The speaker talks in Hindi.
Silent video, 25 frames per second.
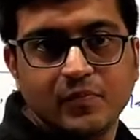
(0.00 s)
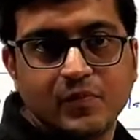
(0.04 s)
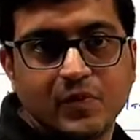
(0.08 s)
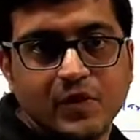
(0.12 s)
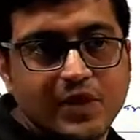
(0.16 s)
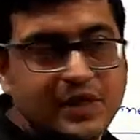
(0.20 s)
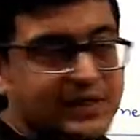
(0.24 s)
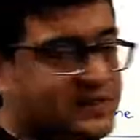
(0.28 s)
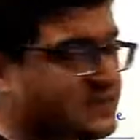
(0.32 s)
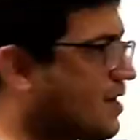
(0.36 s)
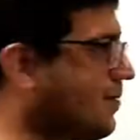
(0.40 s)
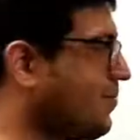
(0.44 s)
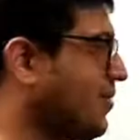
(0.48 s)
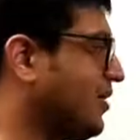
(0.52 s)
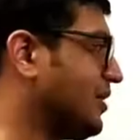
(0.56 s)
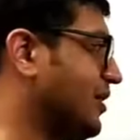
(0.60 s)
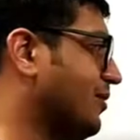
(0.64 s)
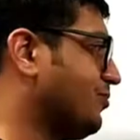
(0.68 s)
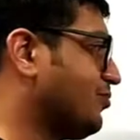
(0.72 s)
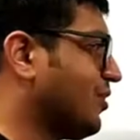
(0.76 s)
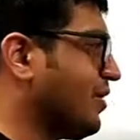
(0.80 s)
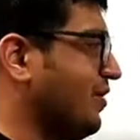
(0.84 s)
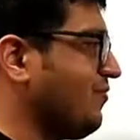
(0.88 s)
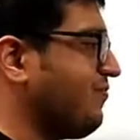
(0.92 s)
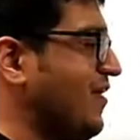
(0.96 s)
इसका मतलब
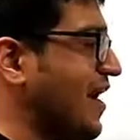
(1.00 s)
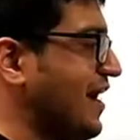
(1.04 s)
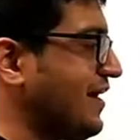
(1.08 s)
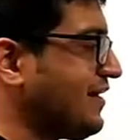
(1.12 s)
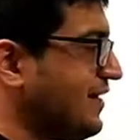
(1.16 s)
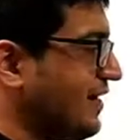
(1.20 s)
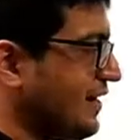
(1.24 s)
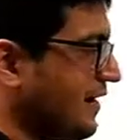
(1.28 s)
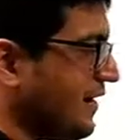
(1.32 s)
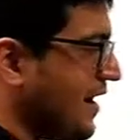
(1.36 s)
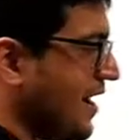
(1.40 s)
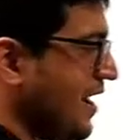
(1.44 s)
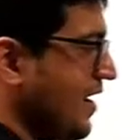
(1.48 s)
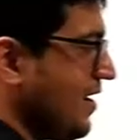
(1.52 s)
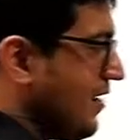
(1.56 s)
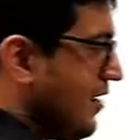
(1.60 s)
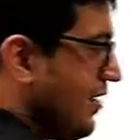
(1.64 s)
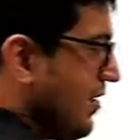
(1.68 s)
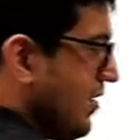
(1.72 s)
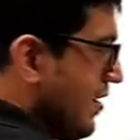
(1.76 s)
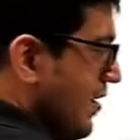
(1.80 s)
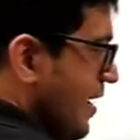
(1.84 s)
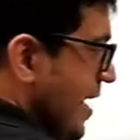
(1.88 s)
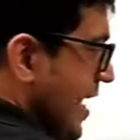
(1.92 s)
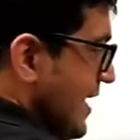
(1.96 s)
तो रिफ्लेक्टेड रे
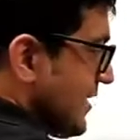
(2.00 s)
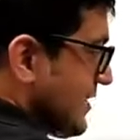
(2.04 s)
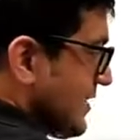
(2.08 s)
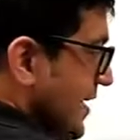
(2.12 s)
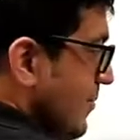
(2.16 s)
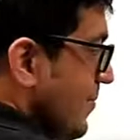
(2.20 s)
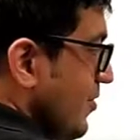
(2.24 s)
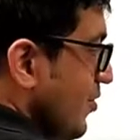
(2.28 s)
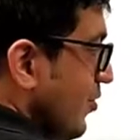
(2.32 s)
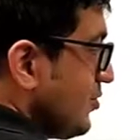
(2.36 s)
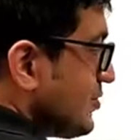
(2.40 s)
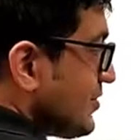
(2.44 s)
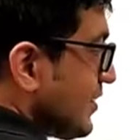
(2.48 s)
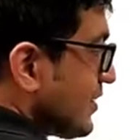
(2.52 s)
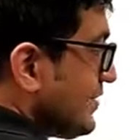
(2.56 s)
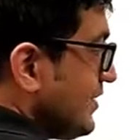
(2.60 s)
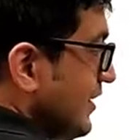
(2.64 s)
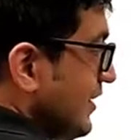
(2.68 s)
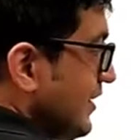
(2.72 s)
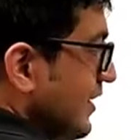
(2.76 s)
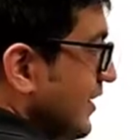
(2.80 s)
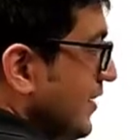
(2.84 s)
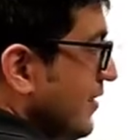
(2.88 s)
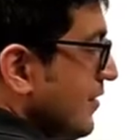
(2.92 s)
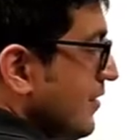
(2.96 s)
ऐसे भी हो सकती थी